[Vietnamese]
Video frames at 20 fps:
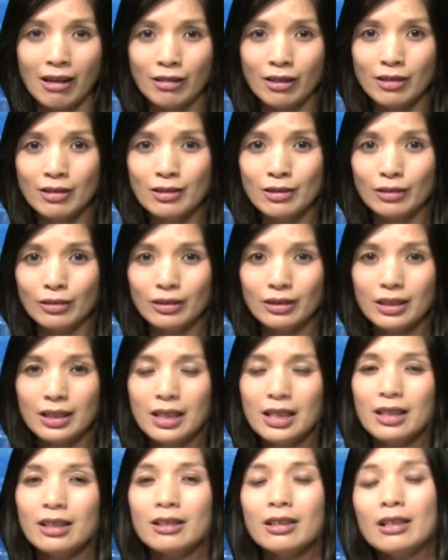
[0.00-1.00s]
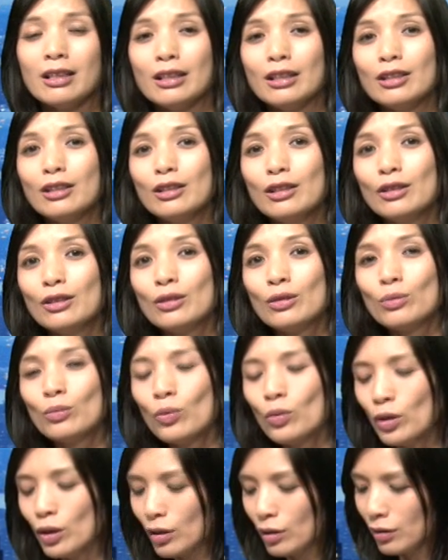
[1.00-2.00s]
đó được thì Trung
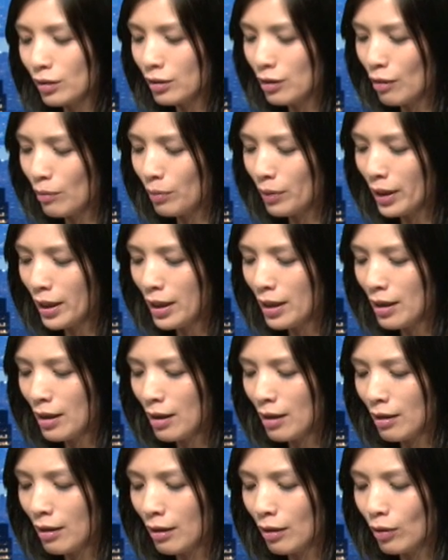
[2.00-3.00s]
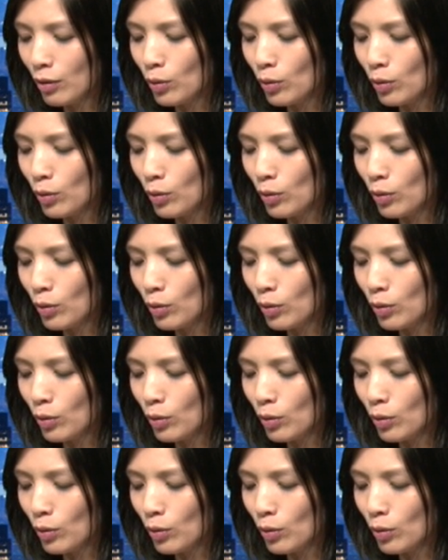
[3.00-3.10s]
Quốc trong cái uh,